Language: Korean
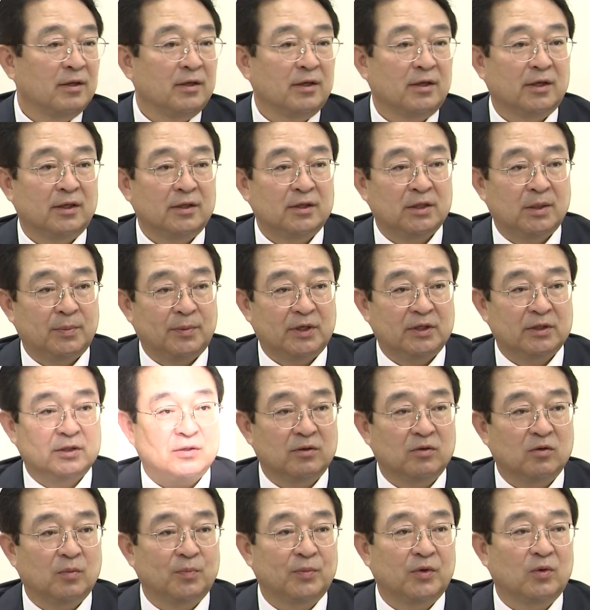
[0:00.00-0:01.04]
이게
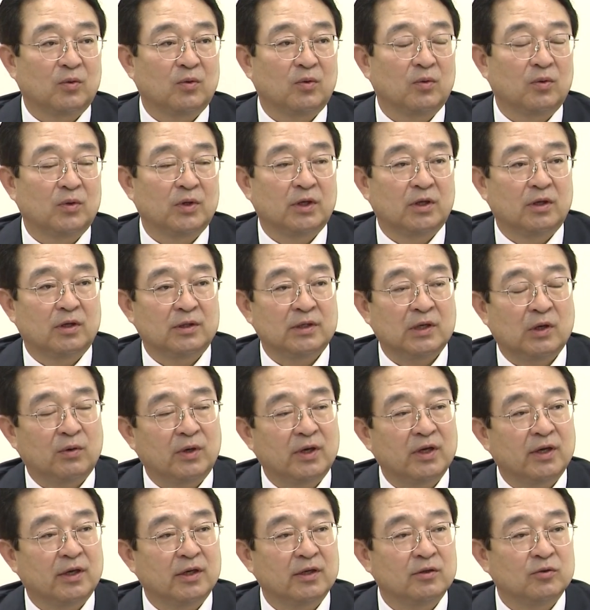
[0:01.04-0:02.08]
11층 높이로 이
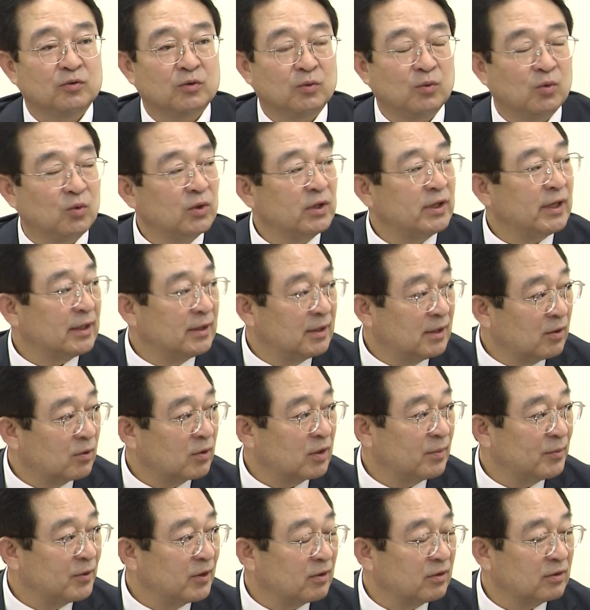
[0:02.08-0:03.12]
생활회관이 준공이 된다
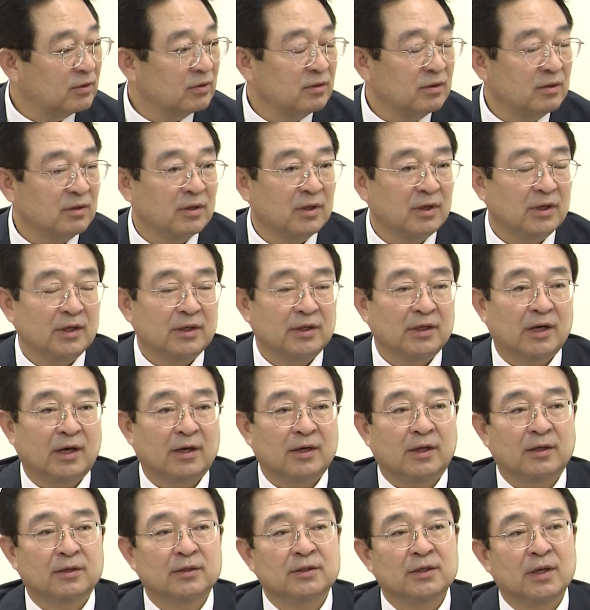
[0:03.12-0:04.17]
그러면은
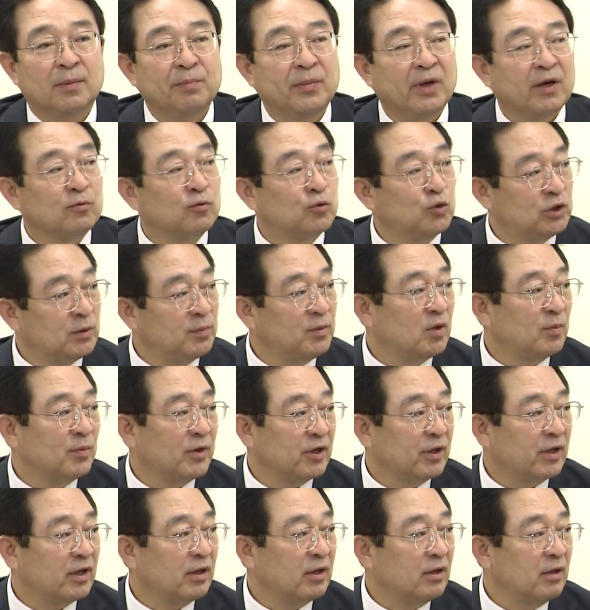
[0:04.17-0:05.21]
약 한 390여
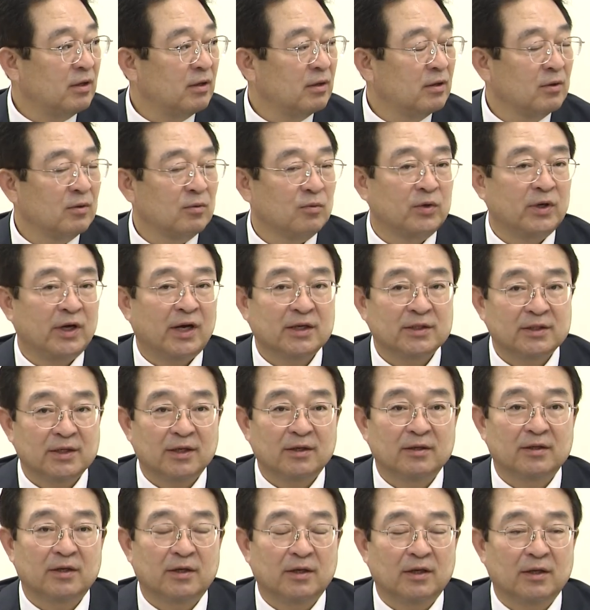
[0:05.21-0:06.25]
명의 우리
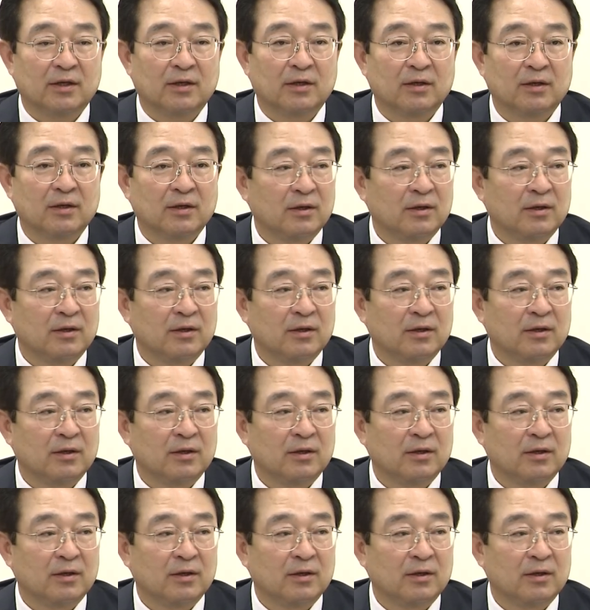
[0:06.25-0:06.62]
학생들이